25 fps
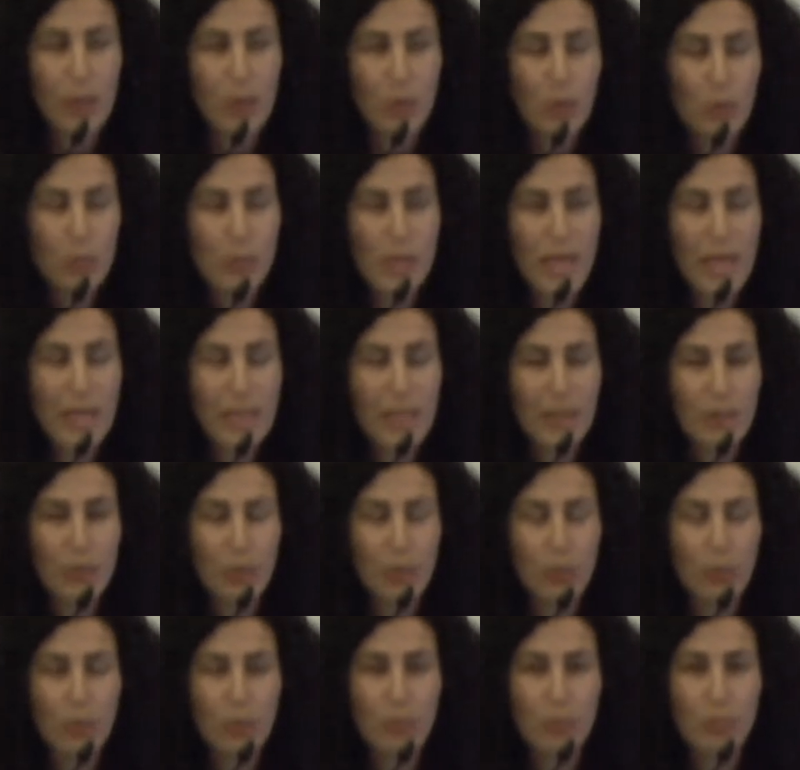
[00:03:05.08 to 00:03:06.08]
özenle
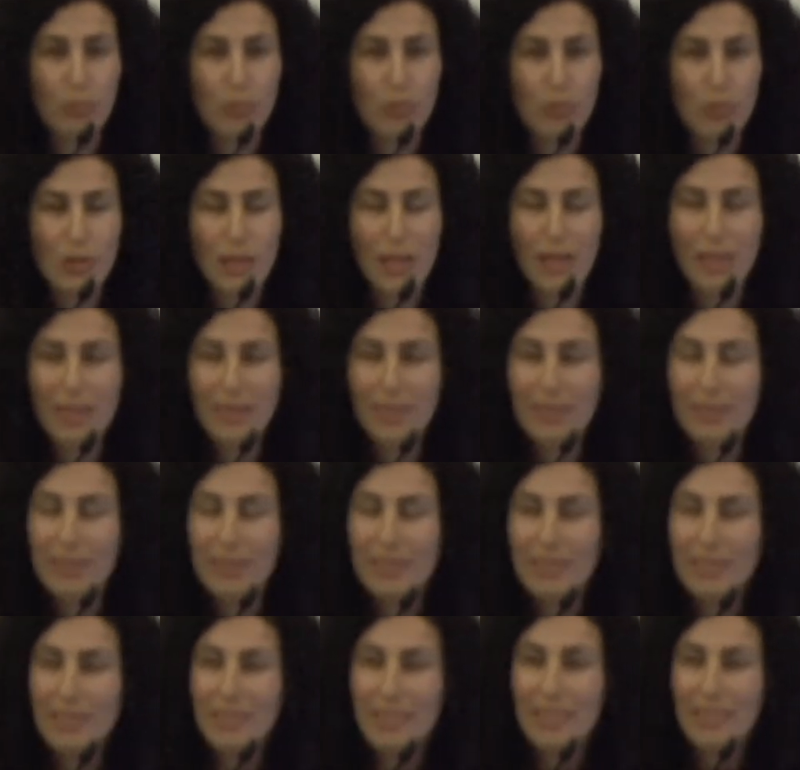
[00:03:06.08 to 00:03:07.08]
koruduğumuzda
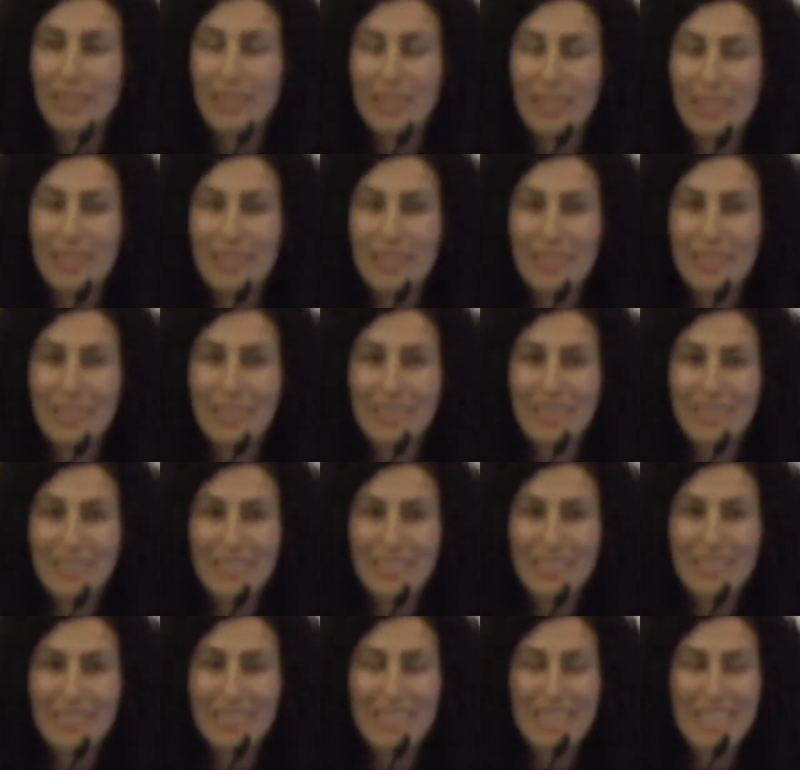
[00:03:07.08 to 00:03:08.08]
e,
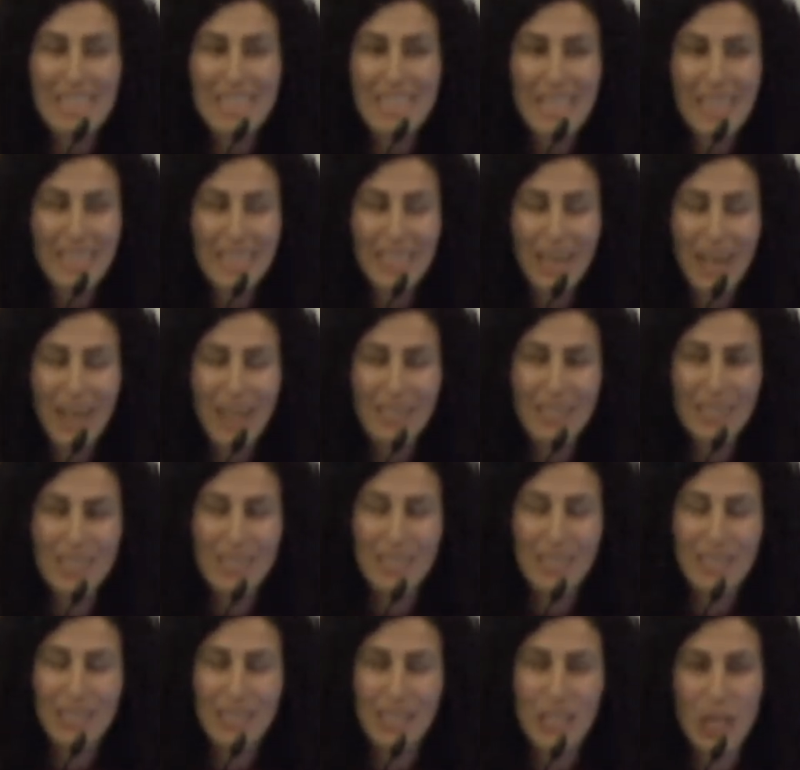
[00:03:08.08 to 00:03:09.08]
dinlere de
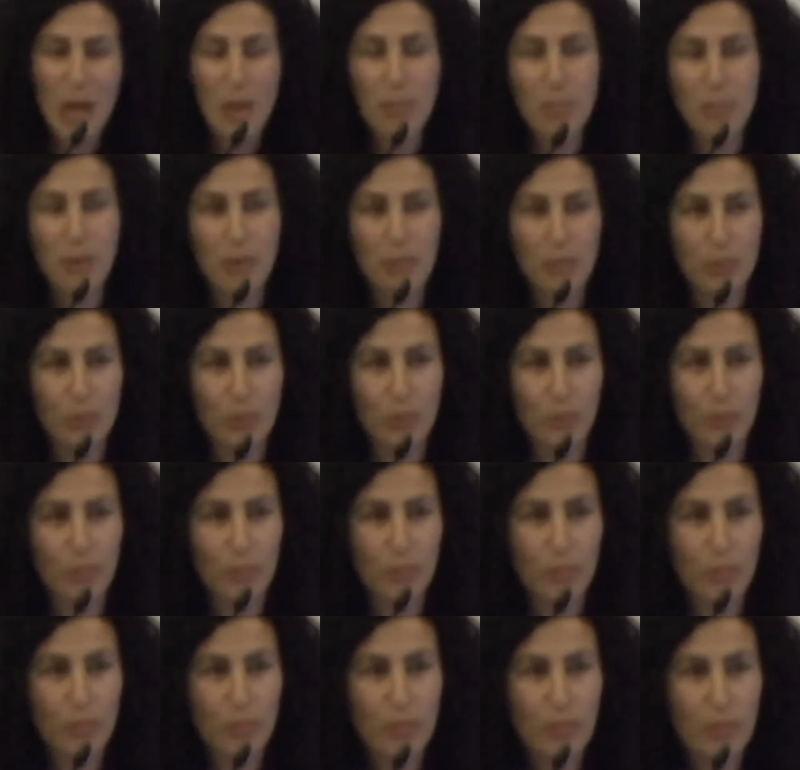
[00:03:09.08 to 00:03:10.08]
haksızlık yapmamış
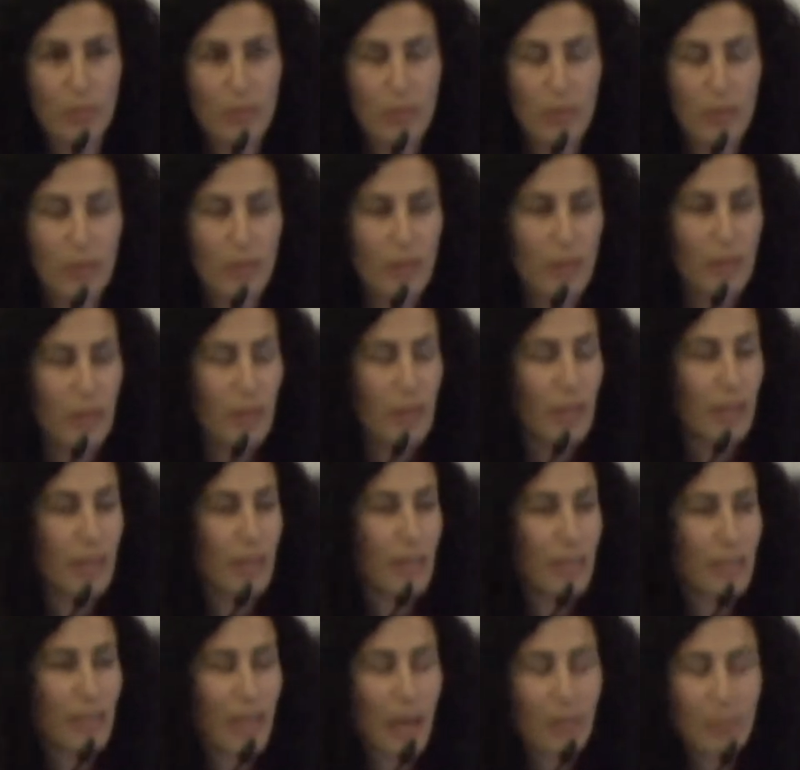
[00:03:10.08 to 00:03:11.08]
oluruz.
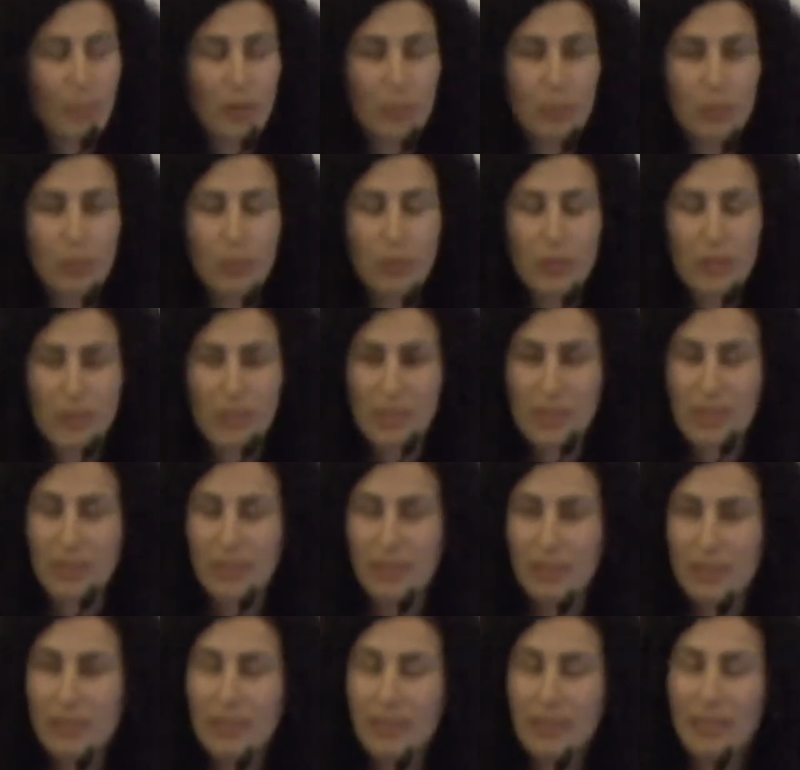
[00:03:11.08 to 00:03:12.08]
E, tam da bunun
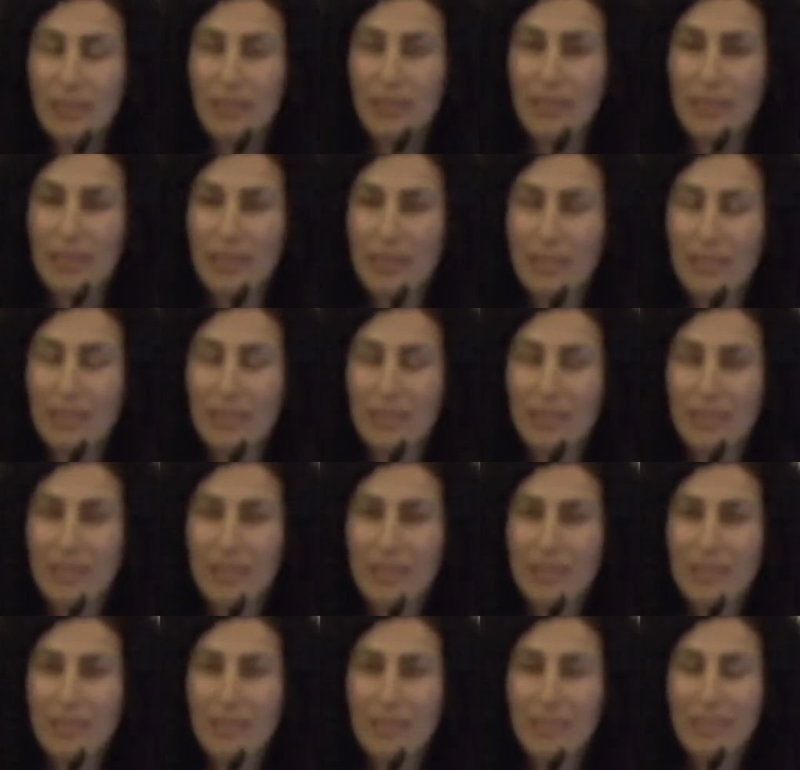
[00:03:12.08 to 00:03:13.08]
için e,
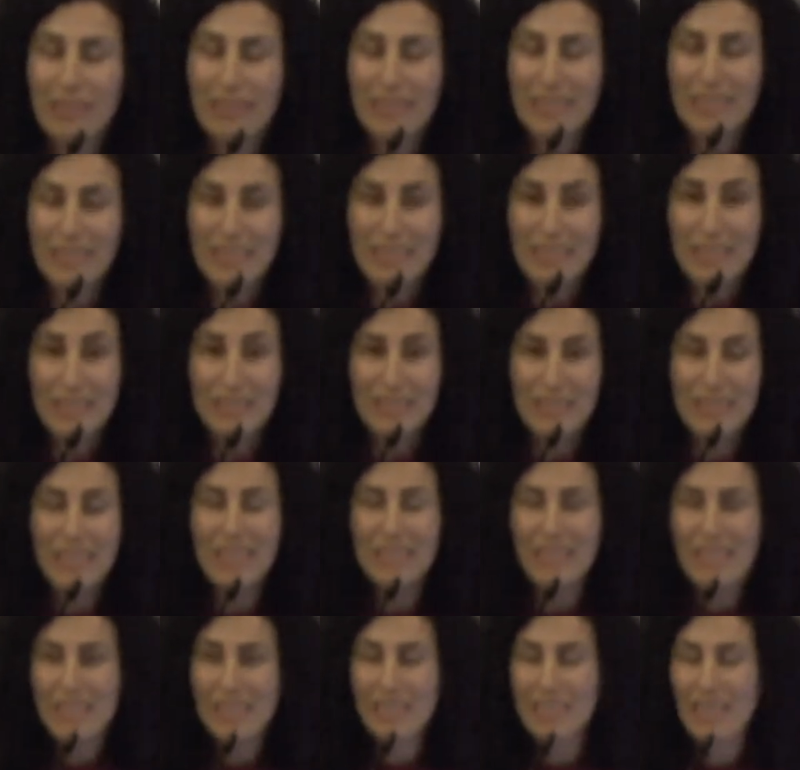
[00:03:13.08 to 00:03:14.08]
e,
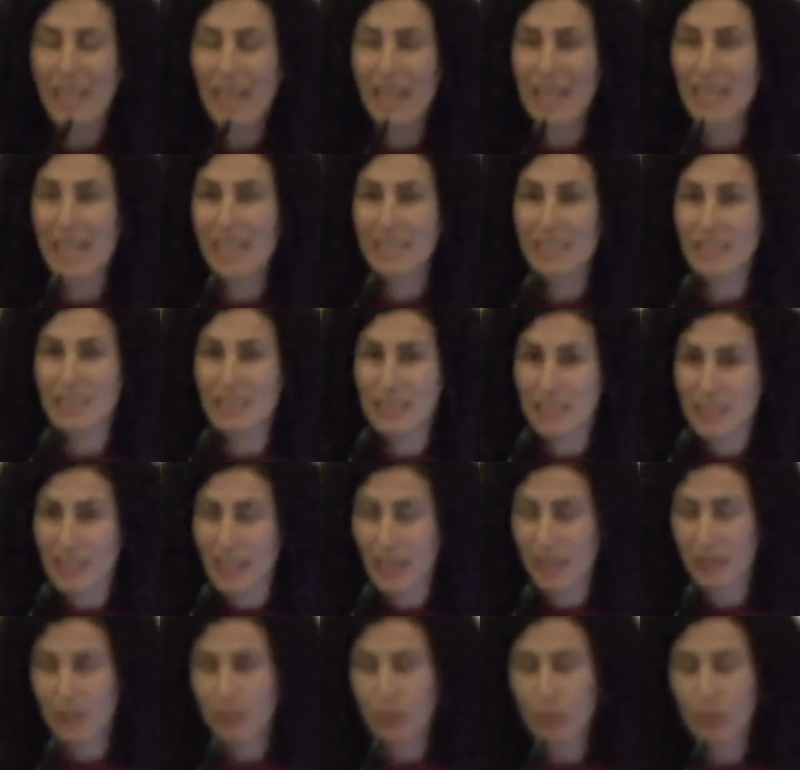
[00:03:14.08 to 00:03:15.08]
dinleri
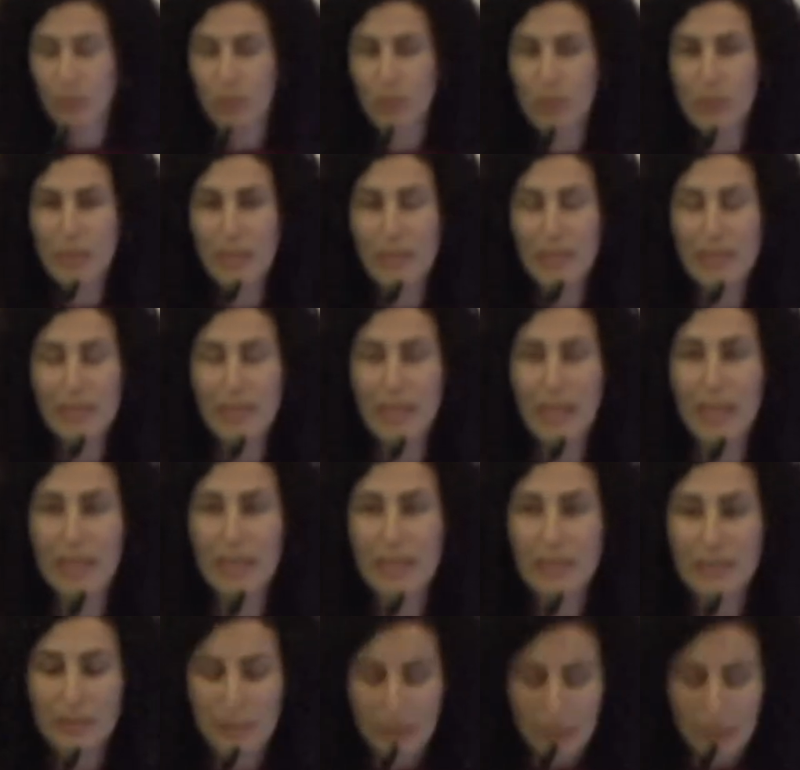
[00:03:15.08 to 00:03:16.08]
değerlendirirken özellikle